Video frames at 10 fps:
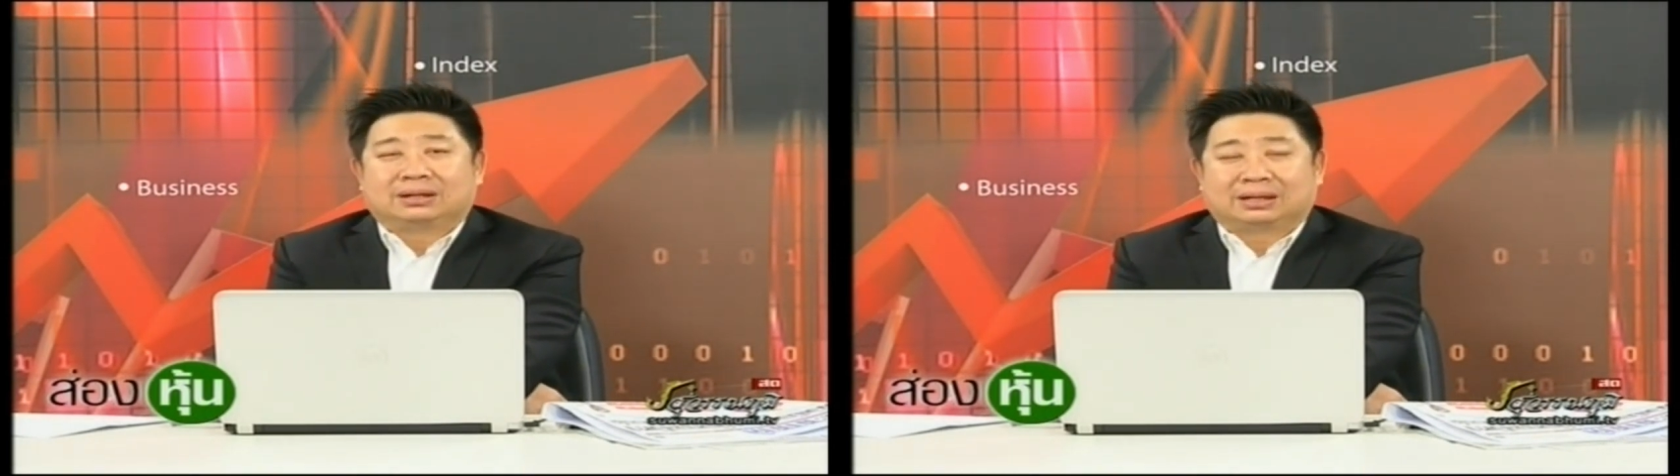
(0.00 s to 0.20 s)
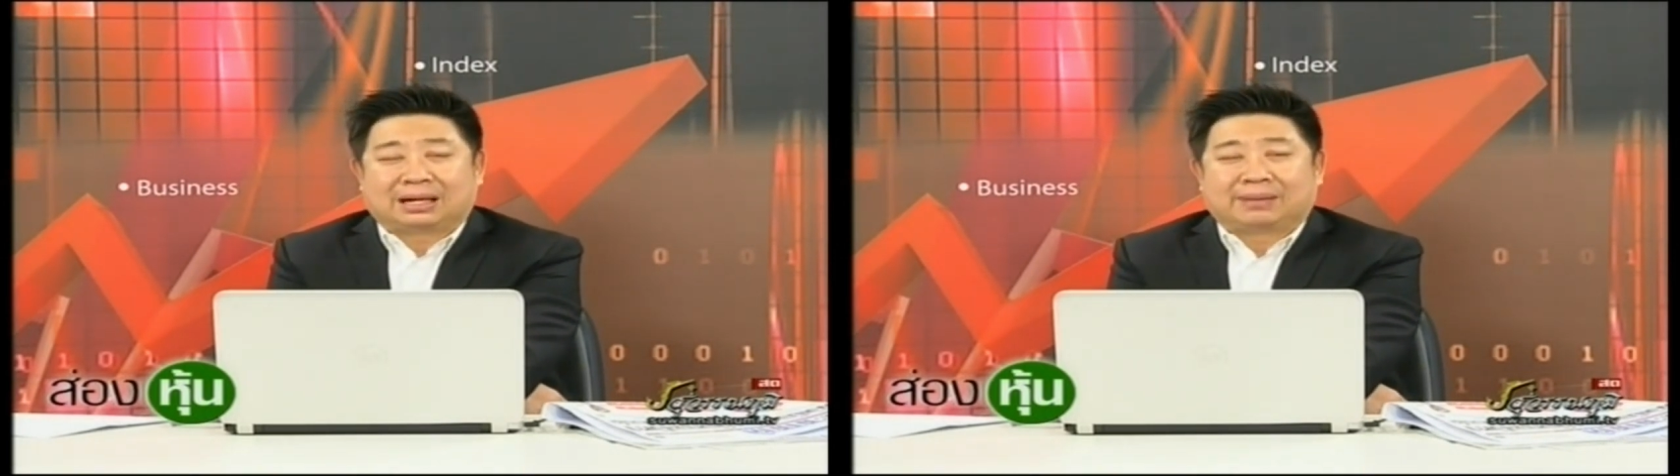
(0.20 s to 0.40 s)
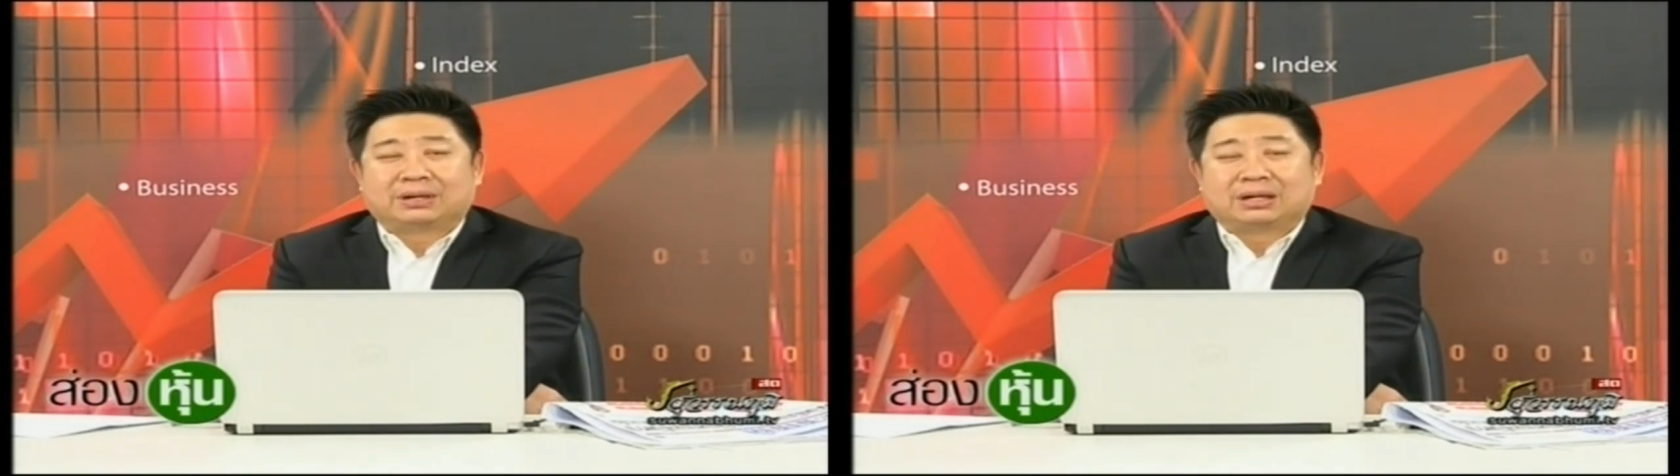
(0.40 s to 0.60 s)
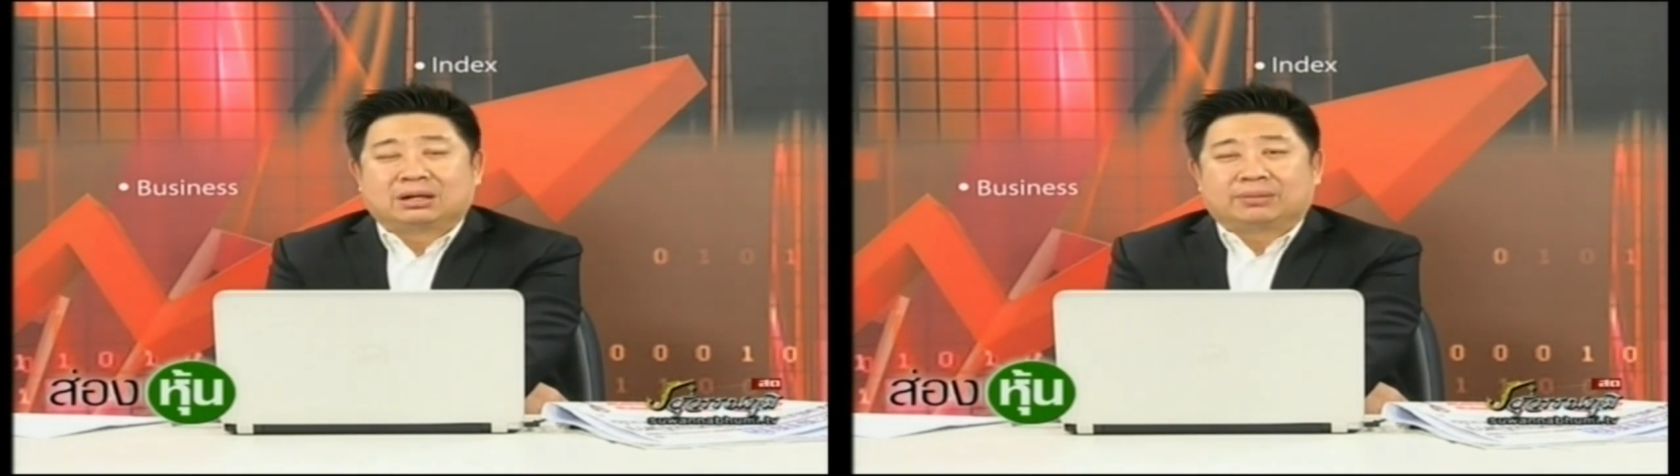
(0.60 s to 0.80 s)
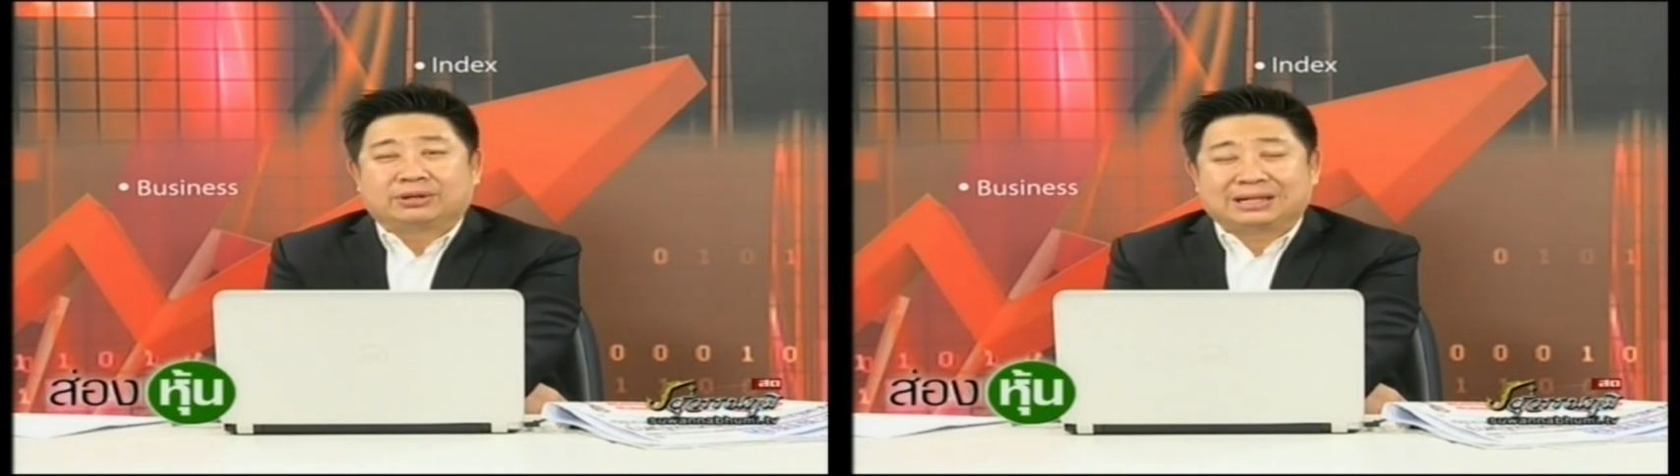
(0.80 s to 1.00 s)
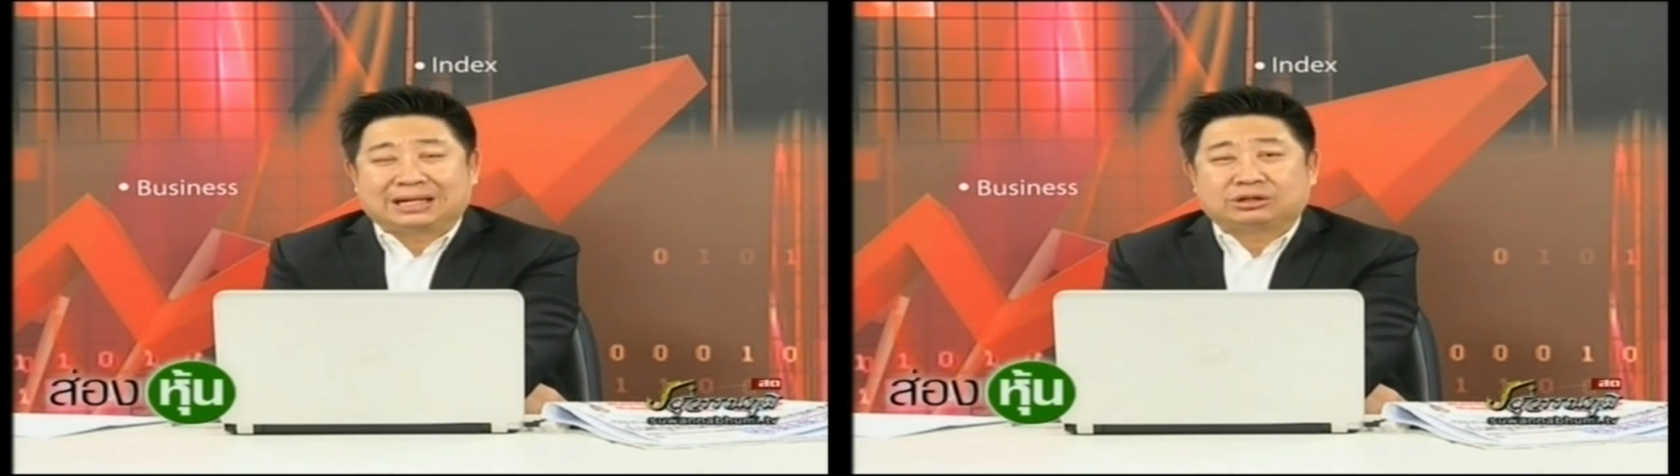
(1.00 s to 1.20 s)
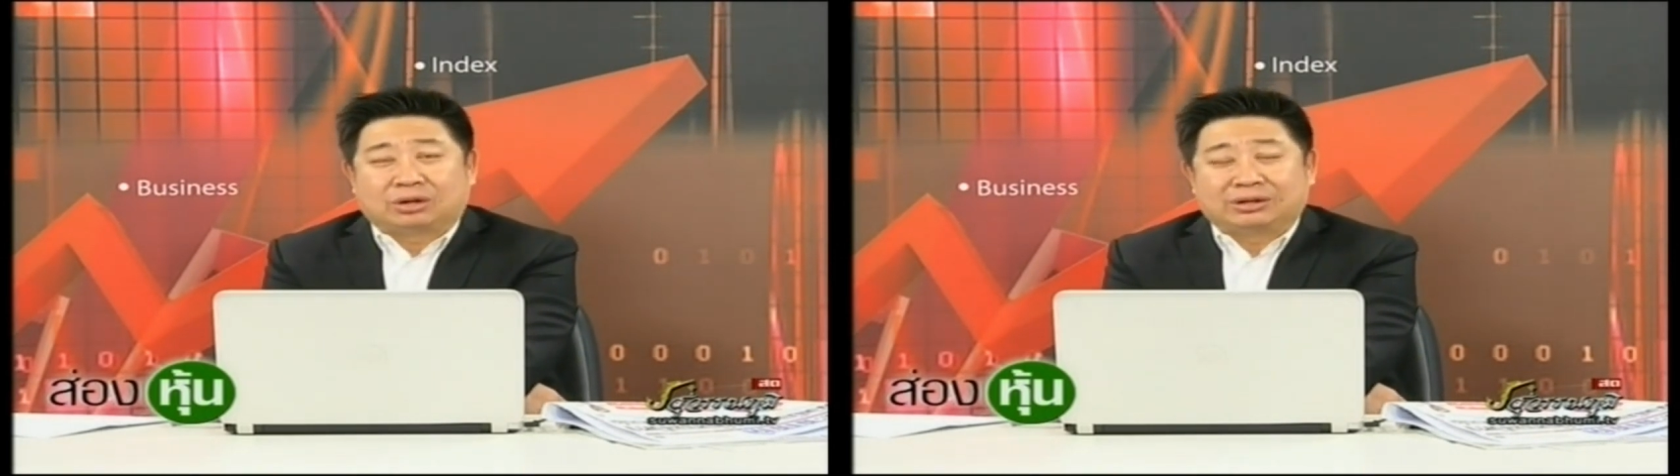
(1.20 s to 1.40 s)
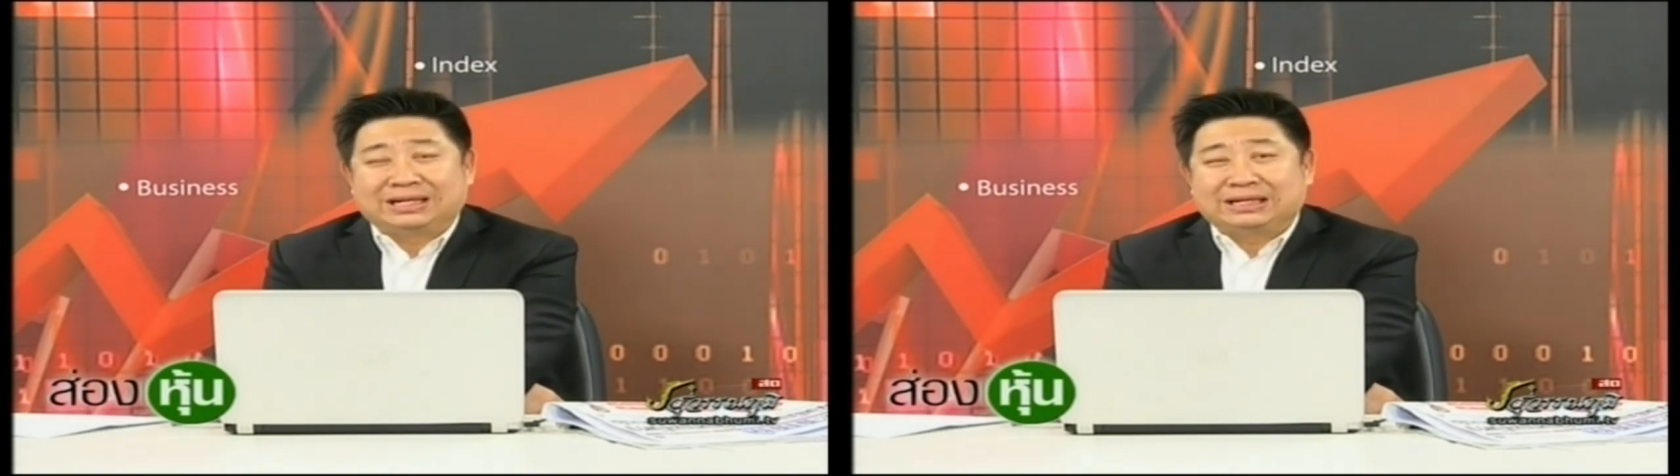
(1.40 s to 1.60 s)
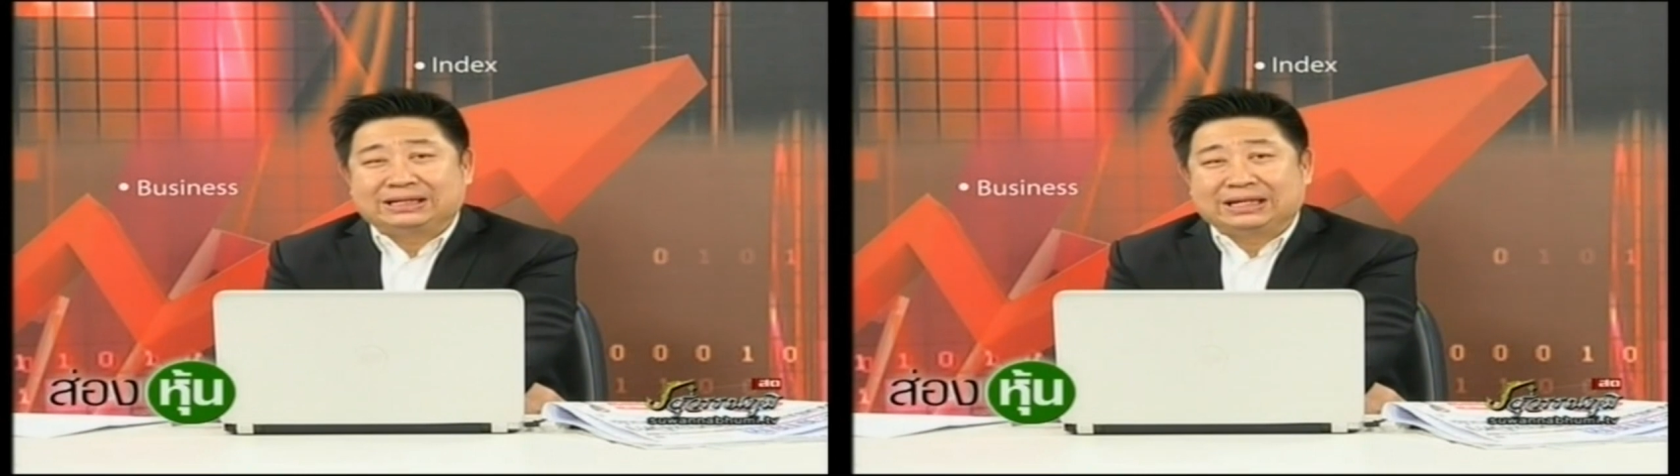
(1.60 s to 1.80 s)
นะครับเพราะฉะนั้นตอนนี้จ